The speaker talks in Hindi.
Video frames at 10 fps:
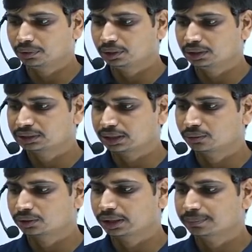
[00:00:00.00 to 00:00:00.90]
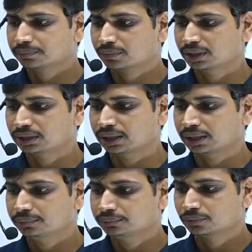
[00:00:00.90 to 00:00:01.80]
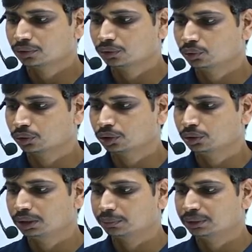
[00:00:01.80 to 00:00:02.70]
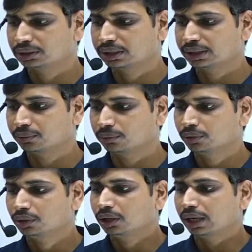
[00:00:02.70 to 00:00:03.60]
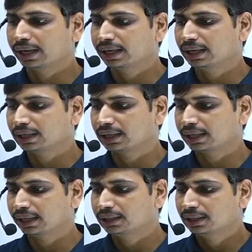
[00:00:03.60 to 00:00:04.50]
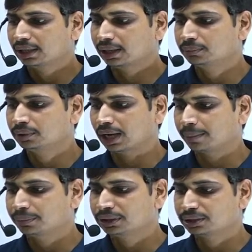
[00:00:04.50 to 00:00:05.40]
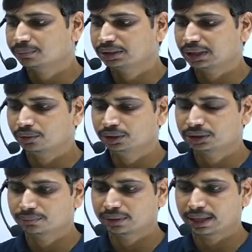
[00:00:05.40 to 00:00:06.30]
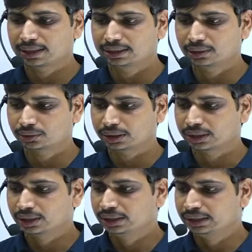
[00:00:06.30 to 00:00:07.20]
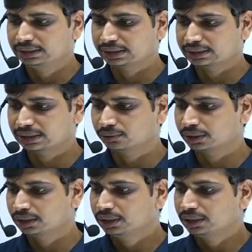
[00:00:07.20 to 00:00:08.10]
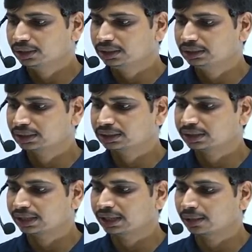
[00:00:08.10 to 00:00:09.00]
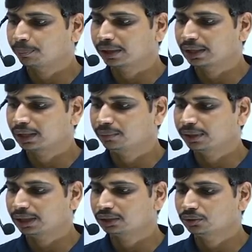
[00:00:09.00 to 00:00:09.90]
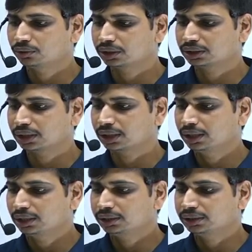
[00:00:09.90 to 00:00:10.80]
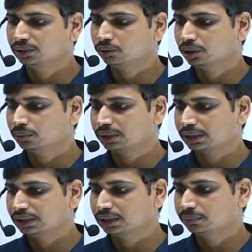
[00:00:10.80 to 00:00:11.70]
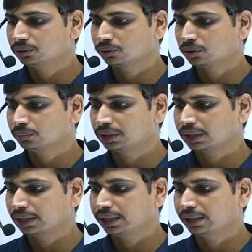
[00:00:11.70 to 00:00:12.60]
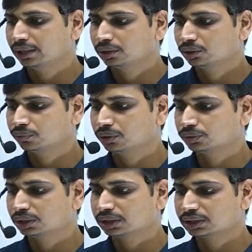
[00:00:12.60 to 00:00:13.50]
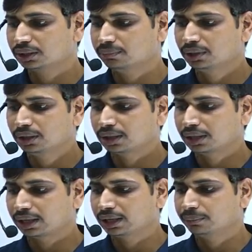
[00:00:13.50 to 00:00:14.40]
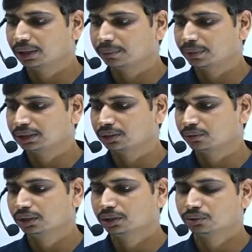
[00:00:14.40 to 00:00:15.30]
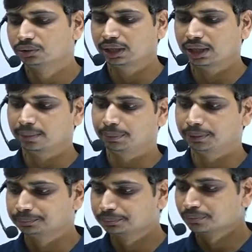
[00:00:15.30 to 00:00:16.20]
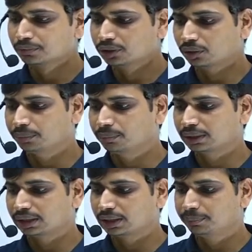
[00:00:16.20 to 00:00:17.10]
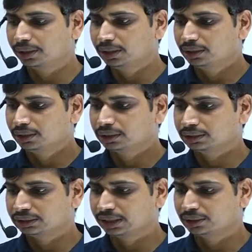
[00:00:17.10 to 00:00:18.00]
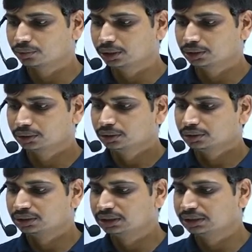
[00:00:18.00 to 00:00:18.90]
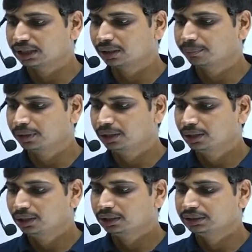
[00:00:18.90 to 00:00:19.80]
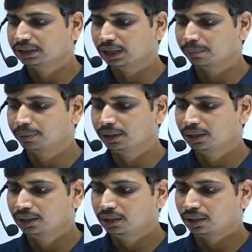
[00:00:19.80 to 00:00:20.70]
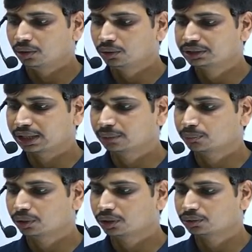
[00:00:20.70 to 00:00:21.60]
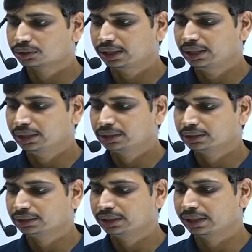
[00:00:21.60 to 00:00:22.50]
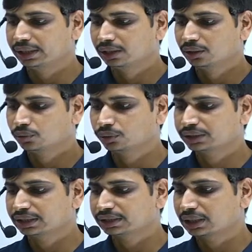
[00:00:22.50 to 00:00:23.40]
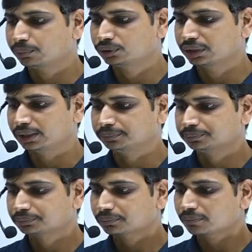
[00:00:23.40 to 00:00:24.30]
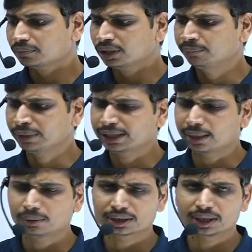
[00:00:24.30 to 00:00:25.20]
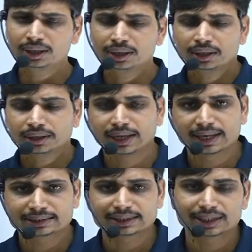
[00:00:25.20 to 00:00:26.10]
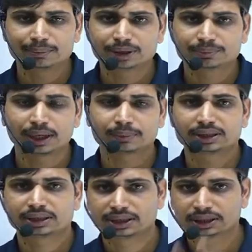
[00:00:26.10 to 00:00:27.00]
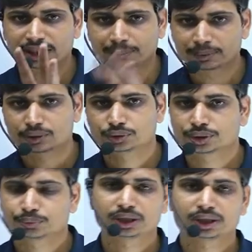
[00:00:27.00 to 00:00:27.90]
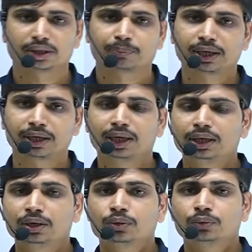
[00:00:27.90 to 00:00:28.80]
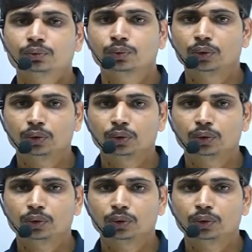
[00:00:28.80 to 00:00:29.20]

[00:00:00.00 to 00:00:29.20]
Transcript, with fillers: इस साइड होता है कितना दो किलोमीटर फिर से गया वो अगेन टर्न राइट अब आप ईस्ट में जा रहे हो ईस्ट में राइट किधर होता है नीचे के साइड होता है नीचे के साइड आप पैरल में आ जाओ कितना ये दो किलोमीटर है ये भी दो किलोमीटर आना है तो फिर उसी के सेम लाइन पे आप आ जाओगे तो यहाँ पे तो अभी बंदा कहाँ पे है यानी सॉरी सीता कहाँ पे है यहाँ पे है और स्टार्टिंग पॉइंट कौन सा है ये है क्वेश्चन किसका पूछा है मैंने क्या बोला था डायरेक्शन के बेस पे आपसे तीन टाइप के क्वेश्चन पूछा था पहला वो